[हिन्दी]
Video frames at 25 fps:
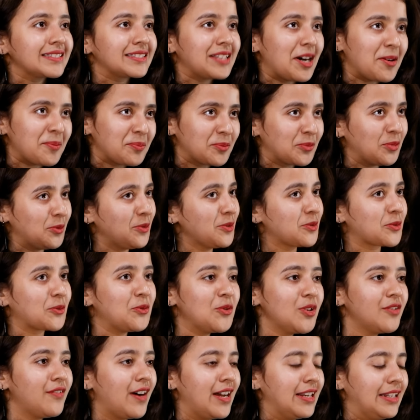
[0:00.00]
तब तो
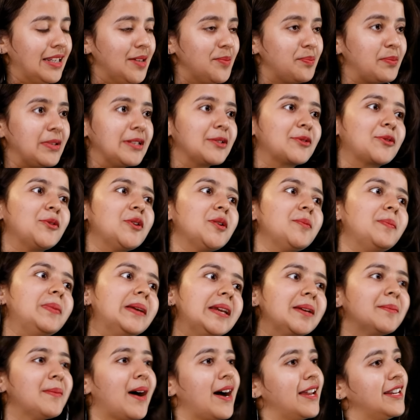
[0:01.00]
स्कूल वाले बिल्कुल
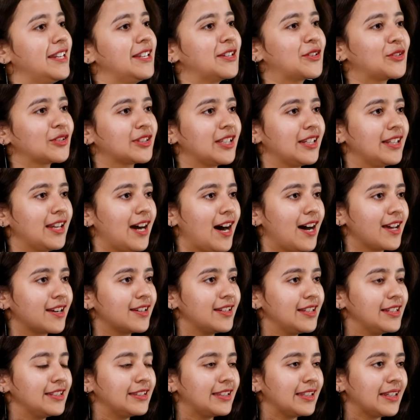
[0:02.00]
भी मानने को तैयार
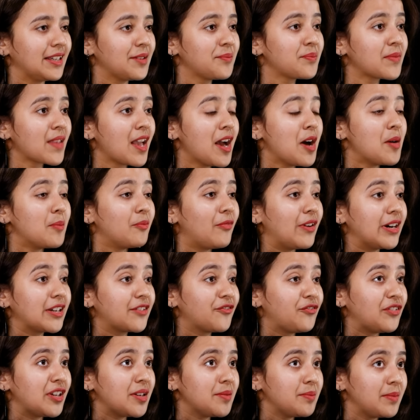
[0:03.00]
नहीं थे
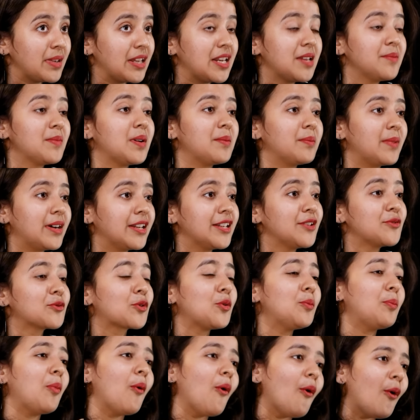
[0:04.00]
बट फिर मेरी मम्मा ने
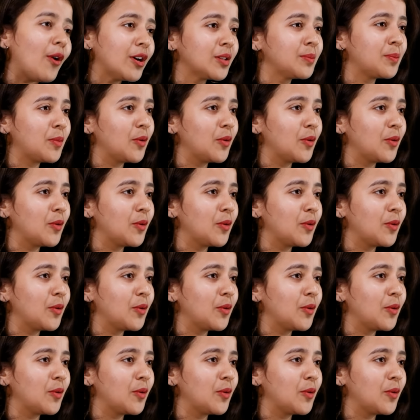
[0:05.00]
उनको बहुत